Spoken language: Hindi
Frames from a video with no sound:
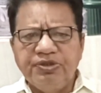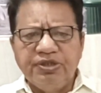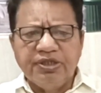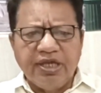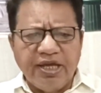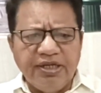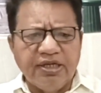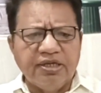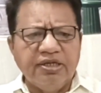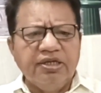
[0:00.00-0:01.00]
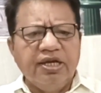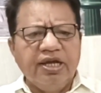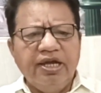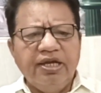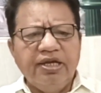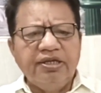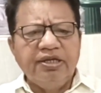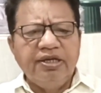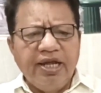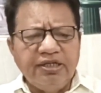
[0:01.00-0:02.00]
कैरियर है
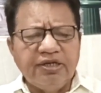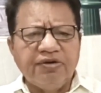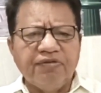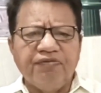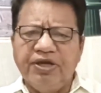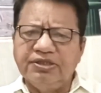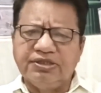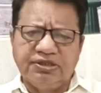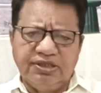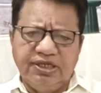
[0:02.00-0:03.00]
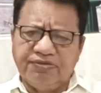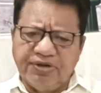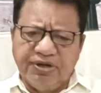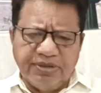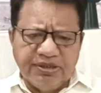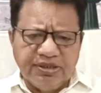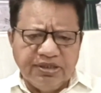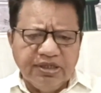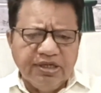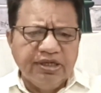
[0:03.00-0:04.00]
लेदर फेस एक फिल्म आई थी
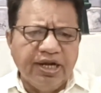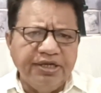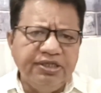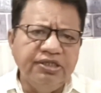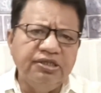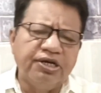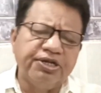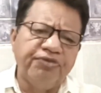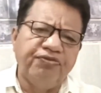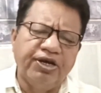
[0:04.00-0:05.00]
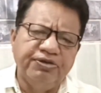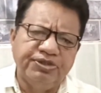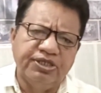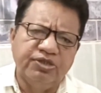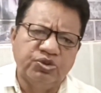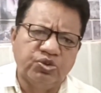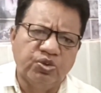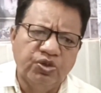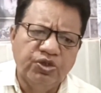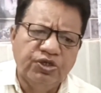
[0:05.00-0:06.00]
1935 से दोस्तों
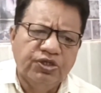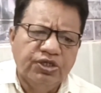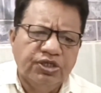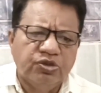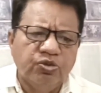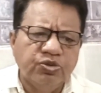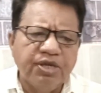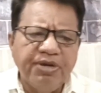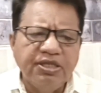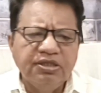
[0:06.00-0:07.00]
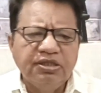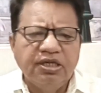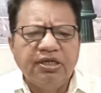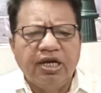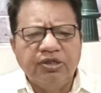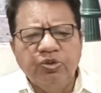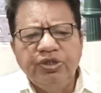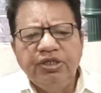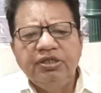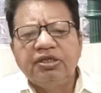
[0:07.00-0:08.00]
तो उसके बाद
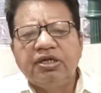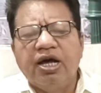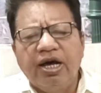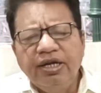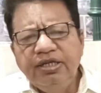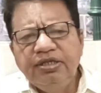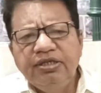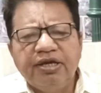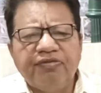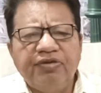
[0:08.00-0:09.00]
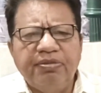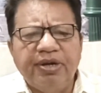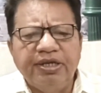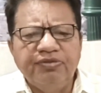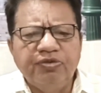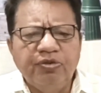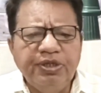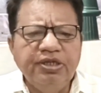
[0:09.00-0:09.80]
अधूरी कहानी एक फिल्म आई वो भी